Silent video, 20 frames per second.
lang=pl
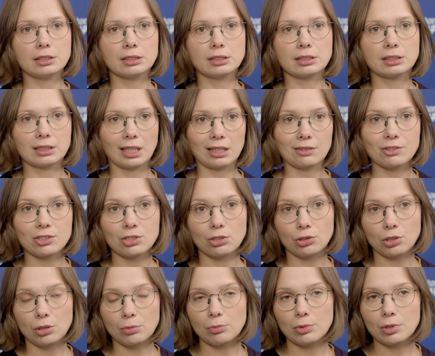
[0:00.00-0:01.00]
y, z tak
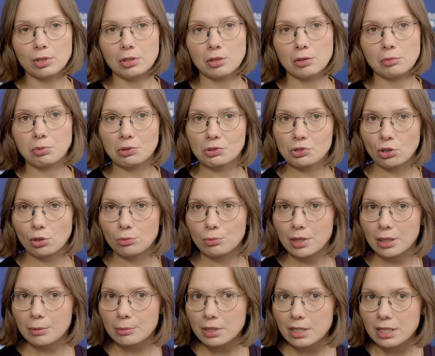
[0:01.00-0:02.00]
wysokim y,
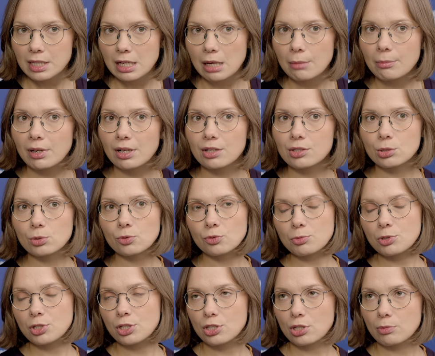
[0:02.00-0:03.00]
poziomem
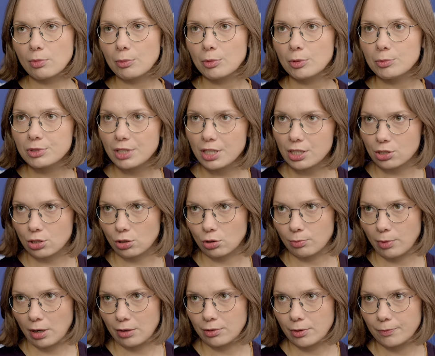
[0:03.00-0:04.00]
magazynów myślę, że mamy mniejsze
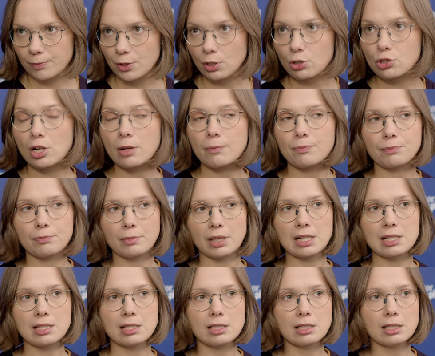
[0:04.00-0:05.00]
obawy. Tylko, że
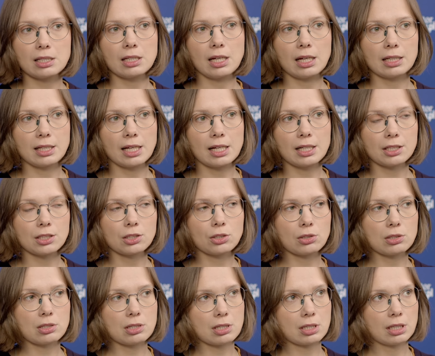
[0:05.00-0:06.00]
magazyny energii
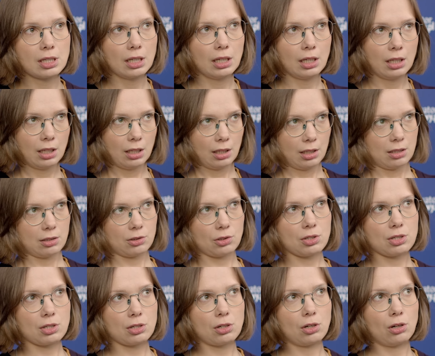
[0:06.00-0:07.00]
to jest,
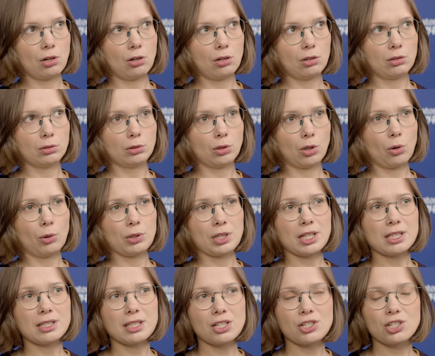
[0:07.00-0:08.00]
to jest tylko około
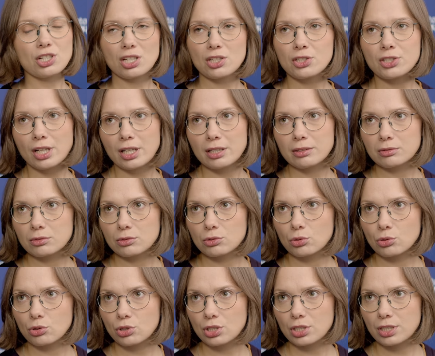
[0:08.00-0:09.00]
1 trzecia
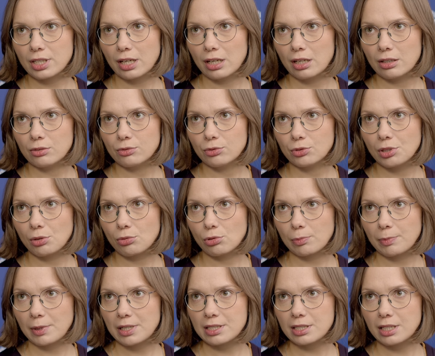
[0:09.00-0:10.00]
zużycia w Unii
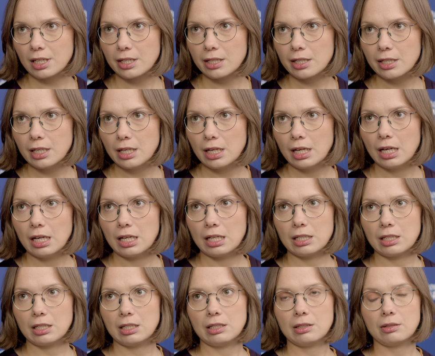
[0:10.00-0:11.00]
Europejskiej
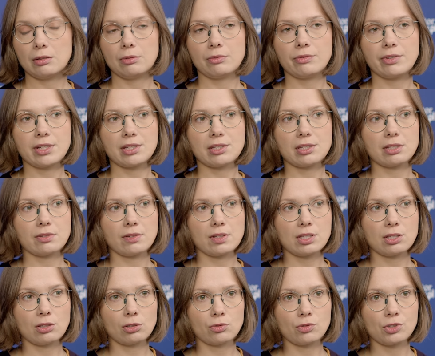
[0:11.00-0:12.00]
y, więc,
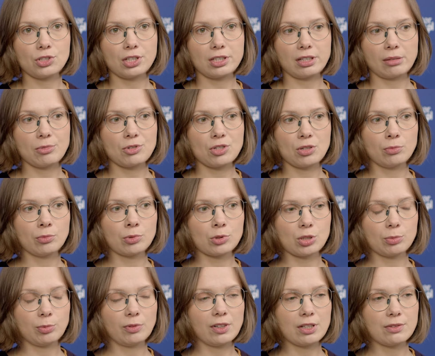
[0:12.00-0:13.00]
więc oczywiście i tak będziemy
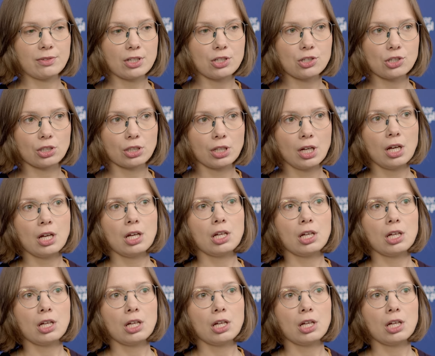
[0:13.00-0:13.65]
potrzebowali większych